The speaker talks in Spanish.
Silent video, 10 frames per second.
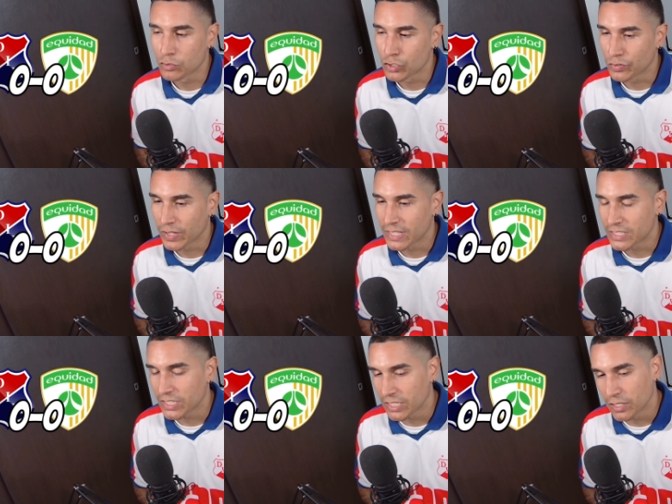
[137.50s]
función del
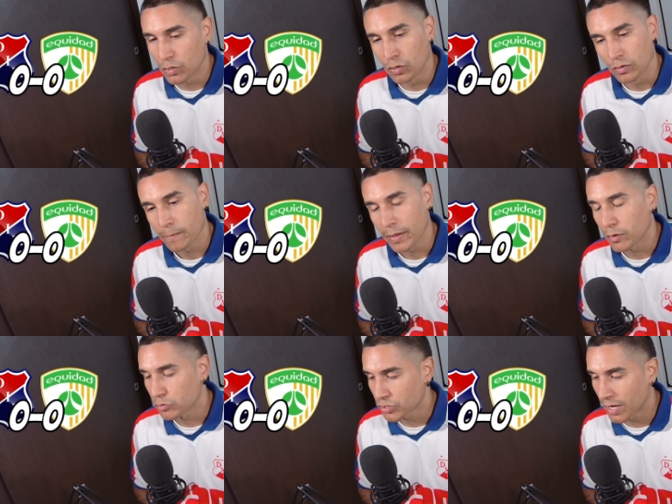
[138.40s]
chino, me
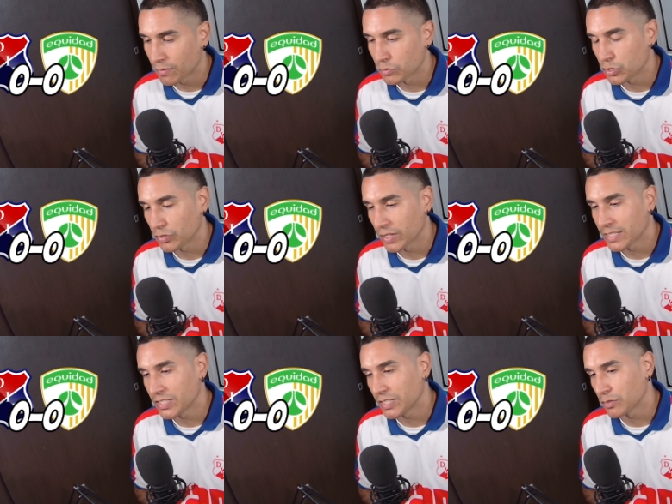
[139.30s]
gusta la función
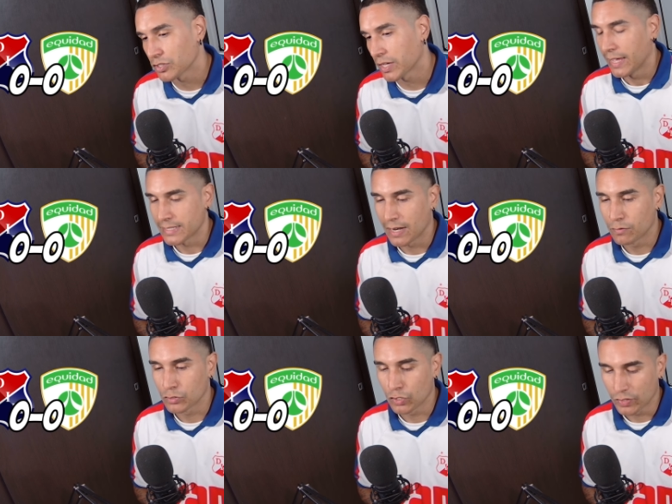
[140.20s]
del chino, es que esa es la
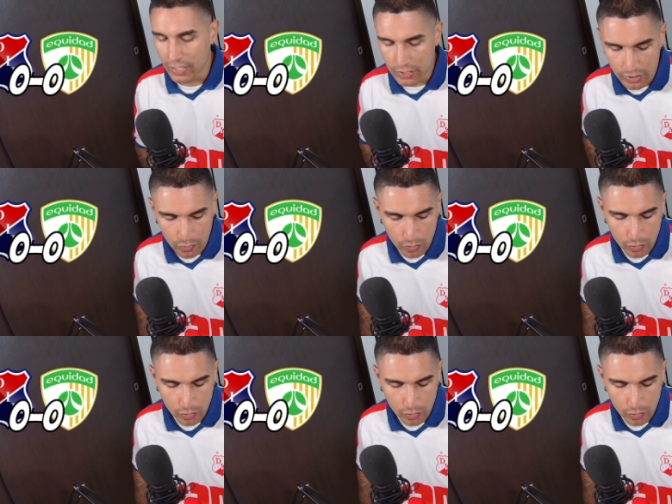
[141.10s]
función del chino.